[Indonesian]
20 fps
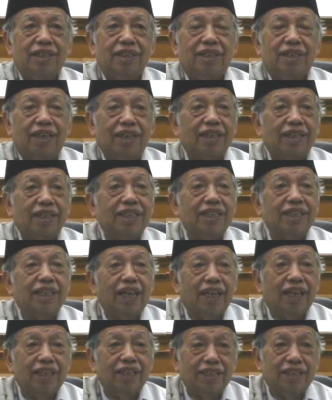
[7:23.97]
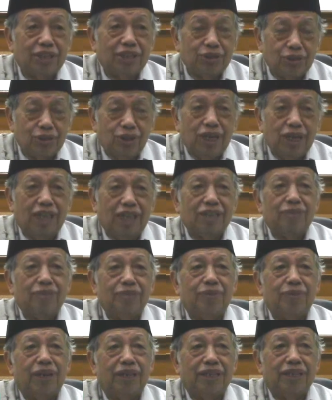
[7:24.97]
Nah ketika kita
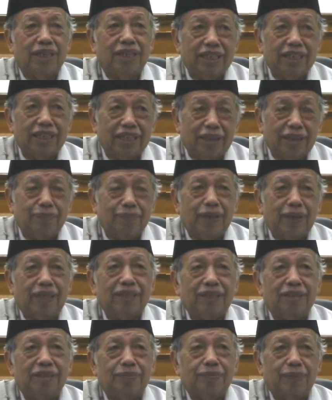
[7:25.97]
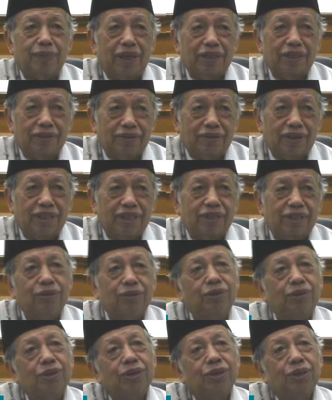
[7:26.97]
sholat berada di kiblat di baitullah
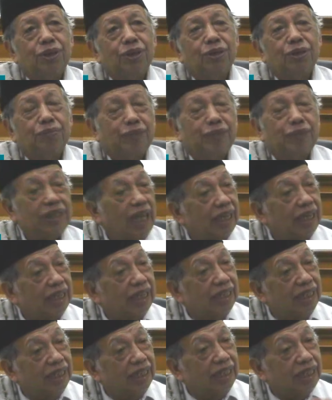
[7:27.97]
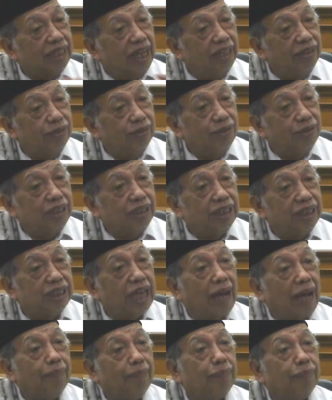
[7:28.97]
itu penyakit kita itu
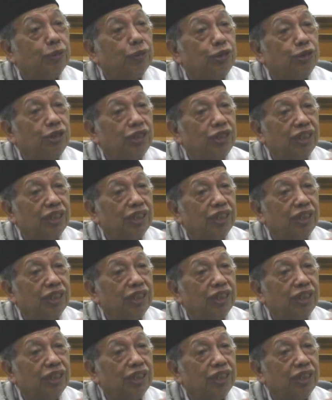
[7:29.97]
dicabut.